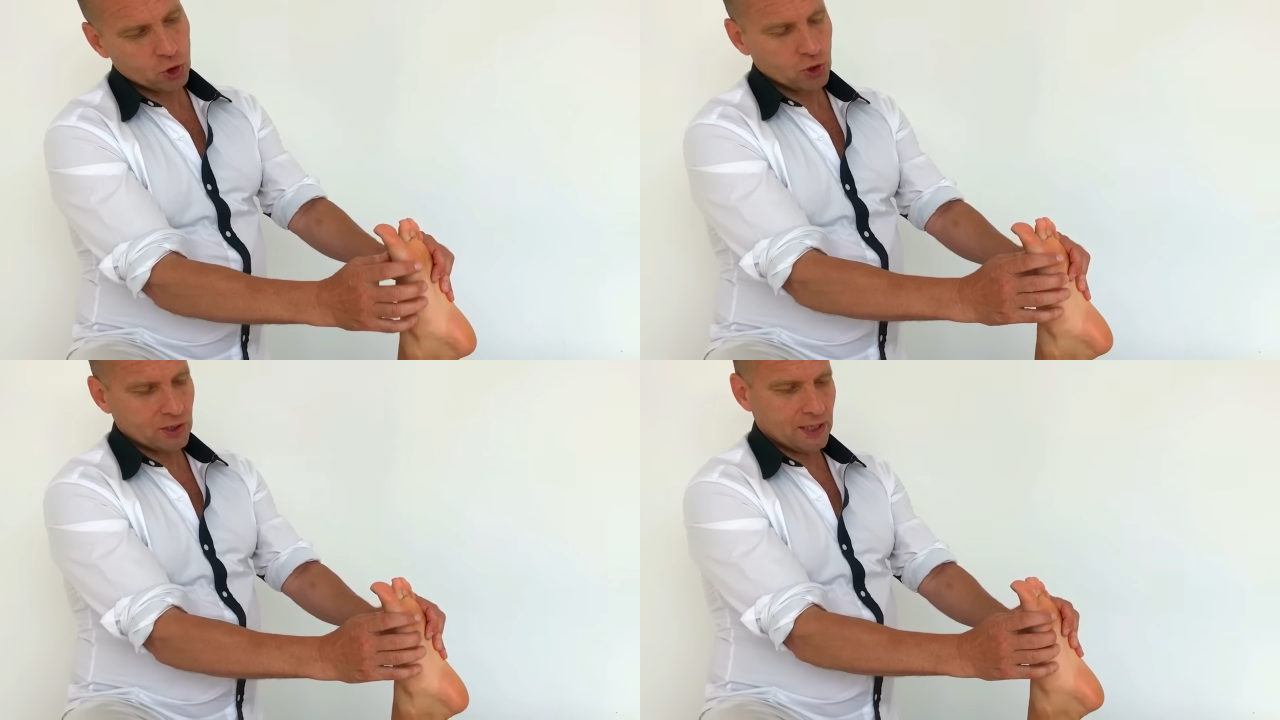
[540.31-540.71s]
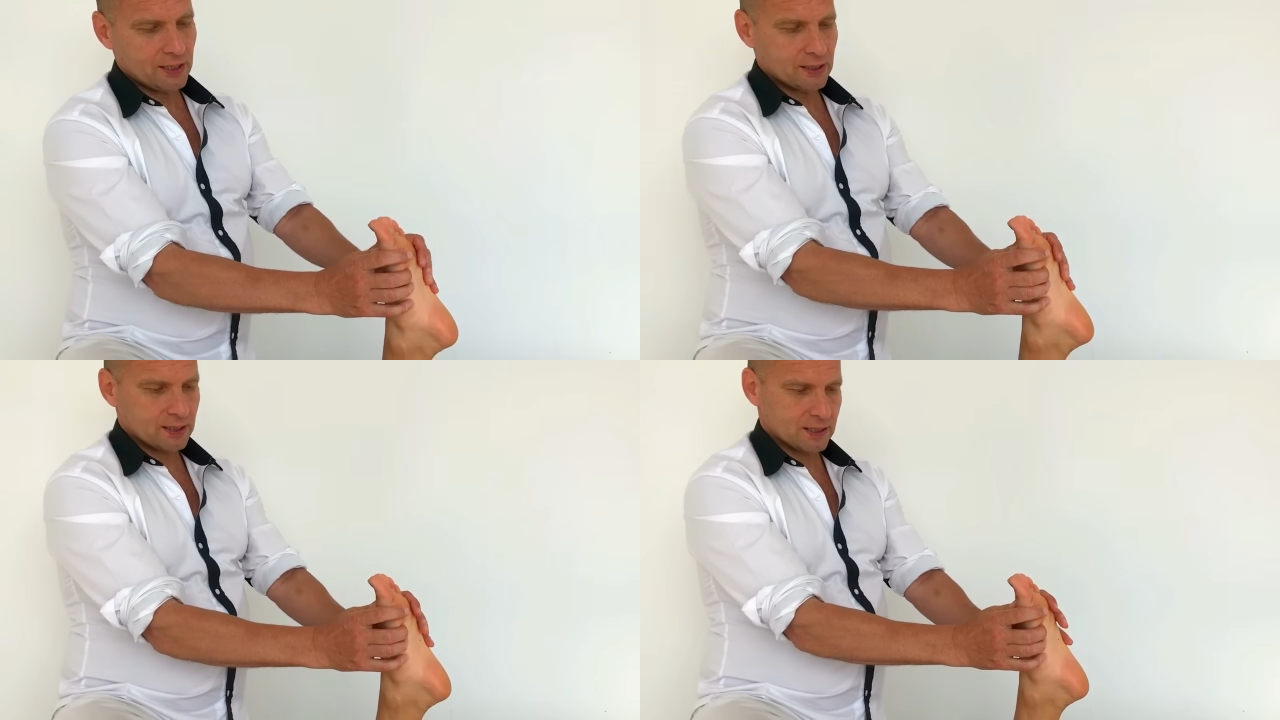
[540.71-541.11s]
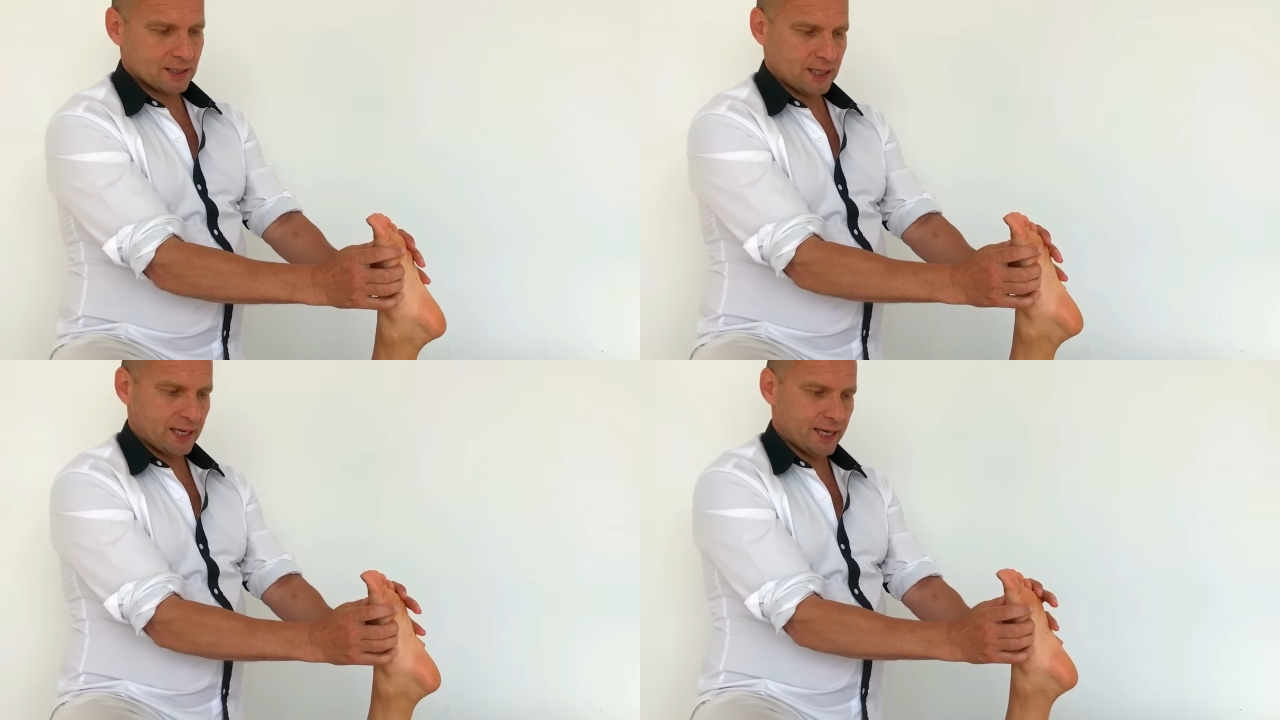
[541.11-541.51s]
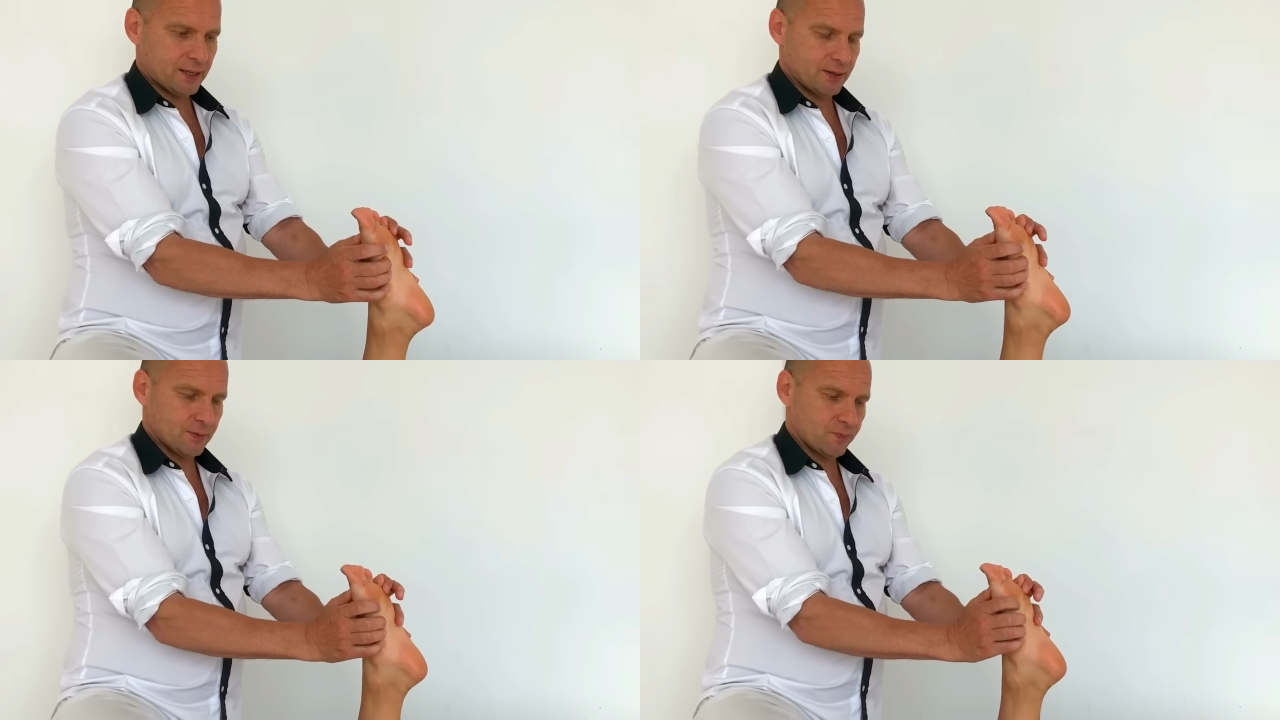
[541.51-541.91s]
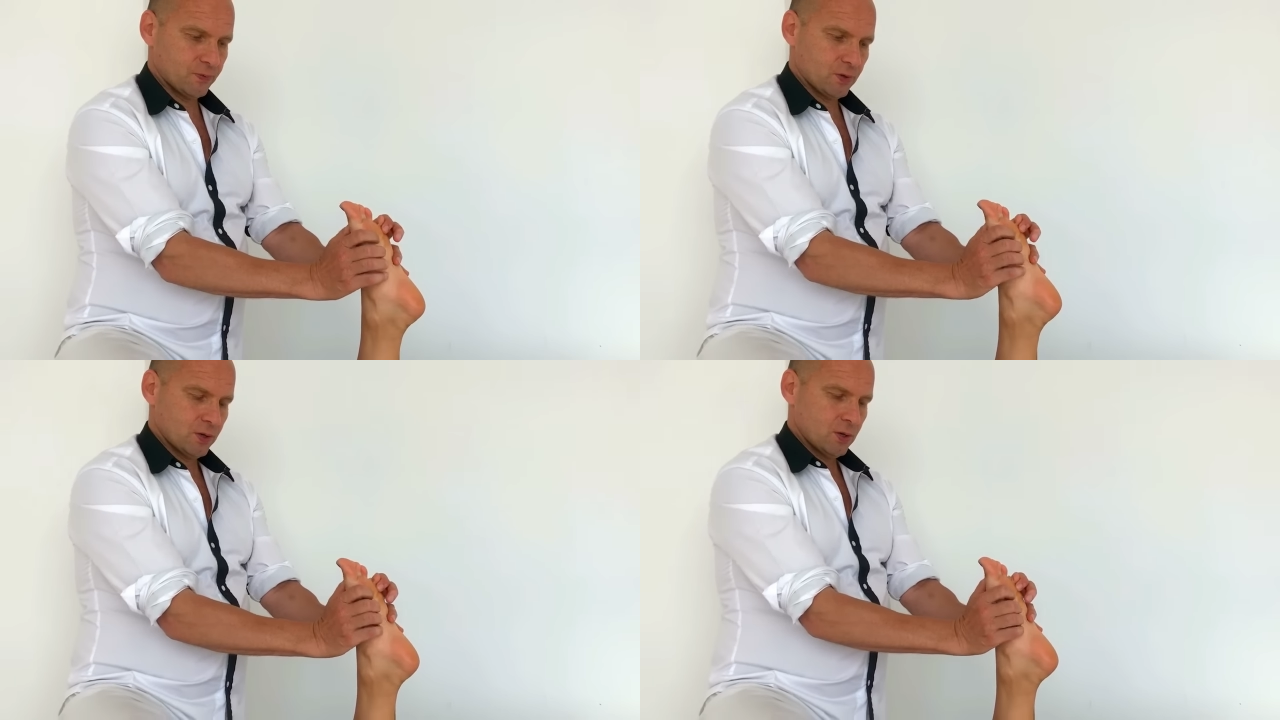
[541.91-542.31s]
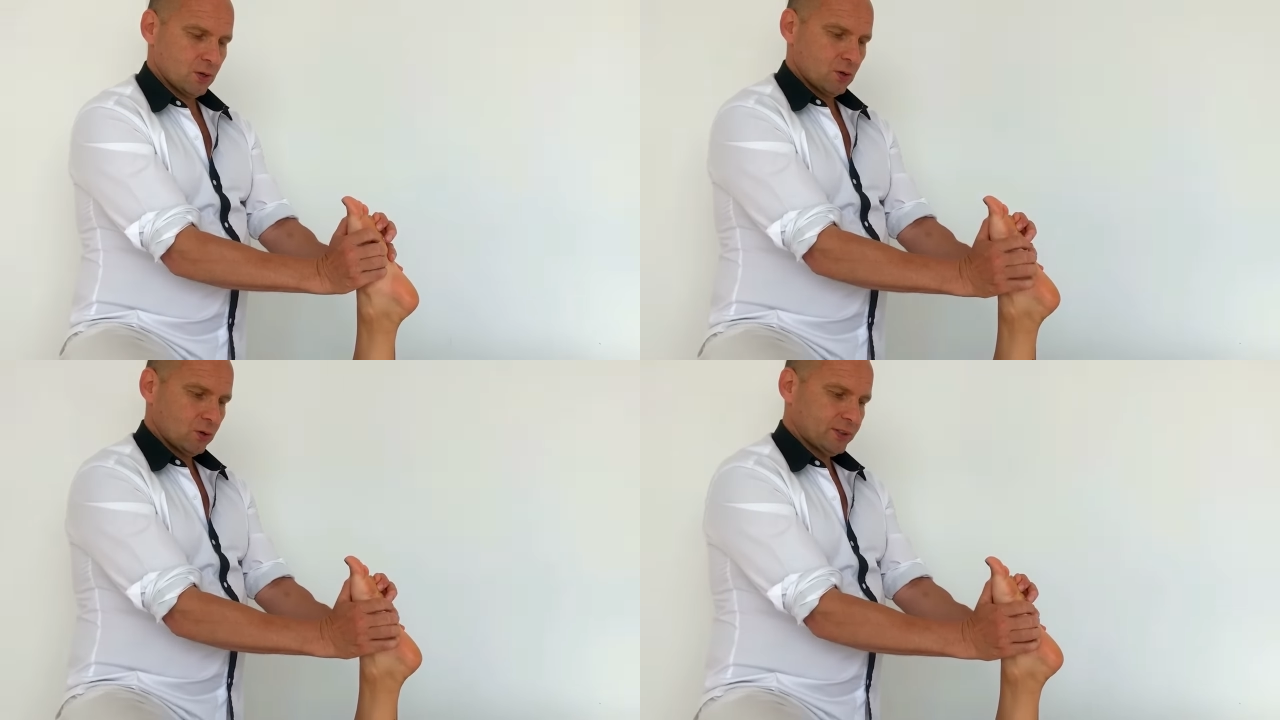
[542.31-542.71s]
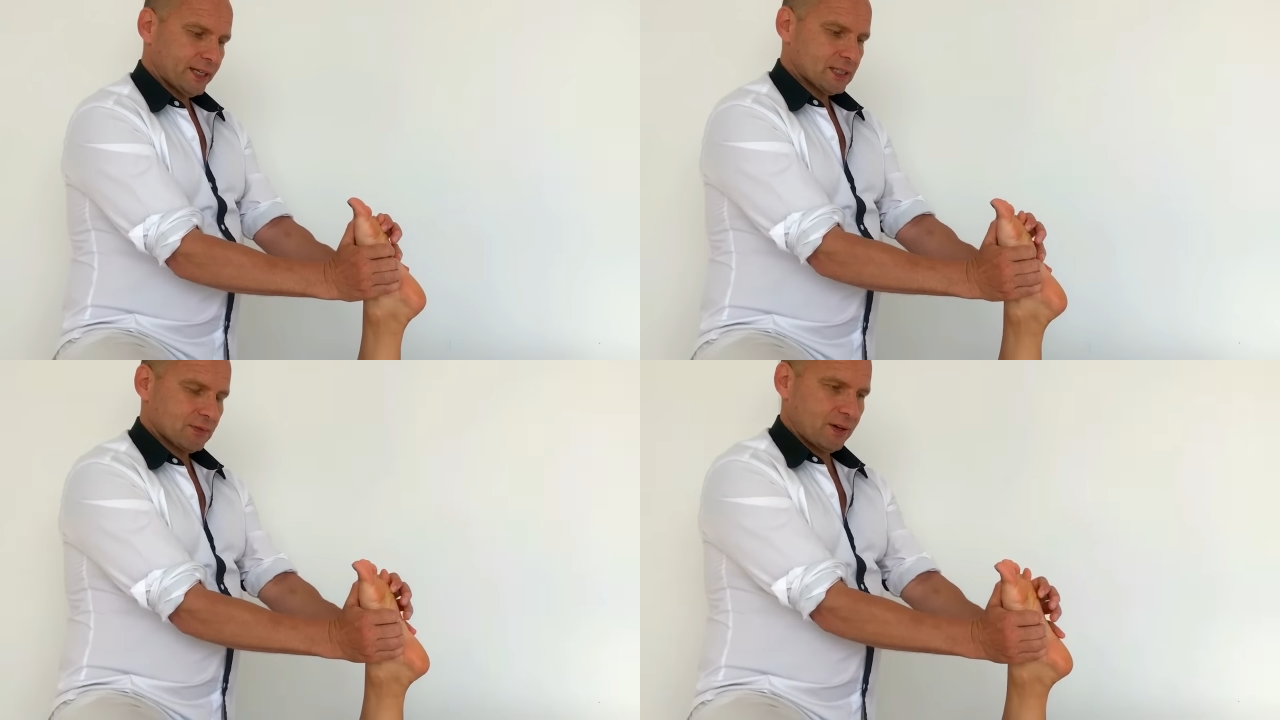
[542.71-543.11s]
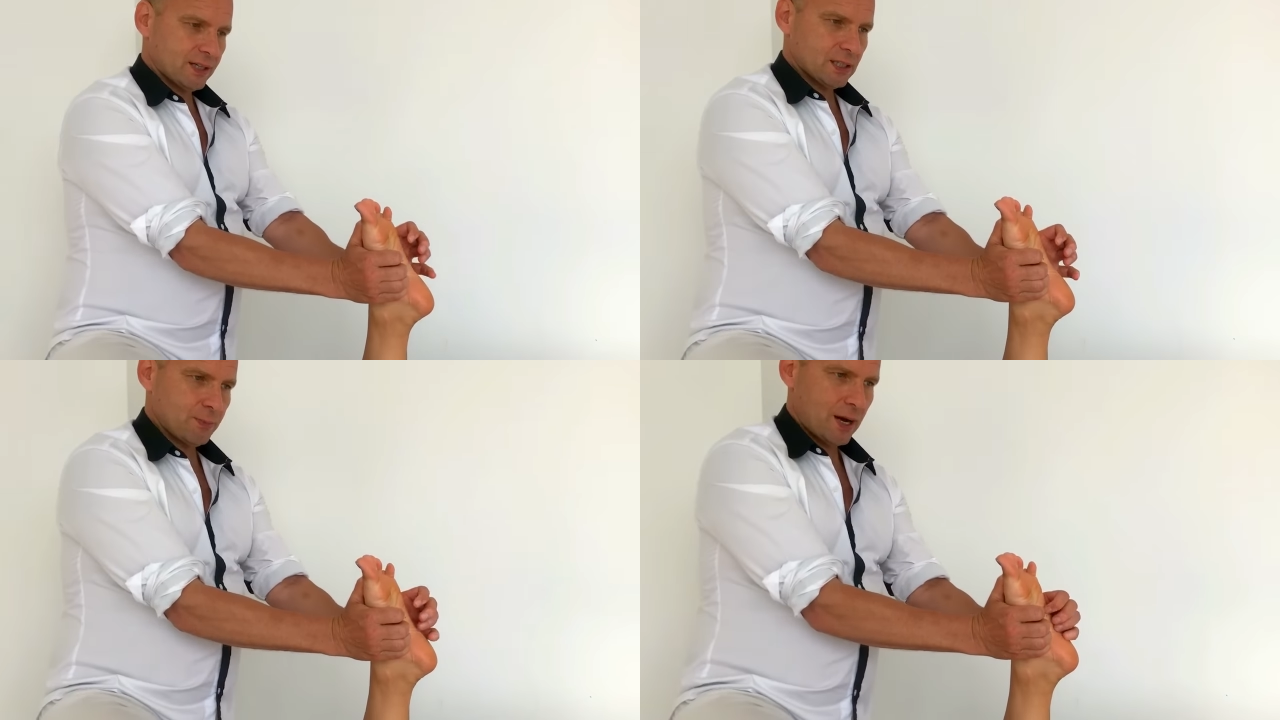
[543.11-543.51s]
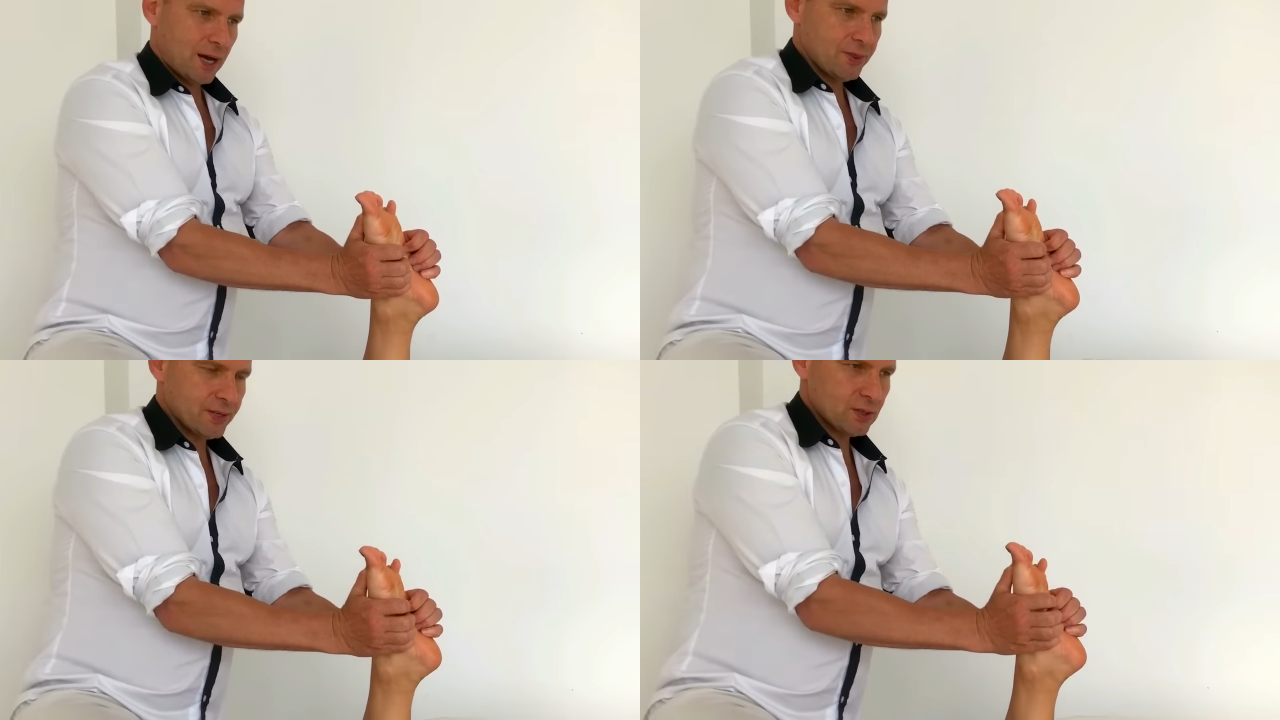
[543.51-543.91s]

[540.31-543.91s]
also meine Daumenbären, sorry, meine Fingerbären sind plantar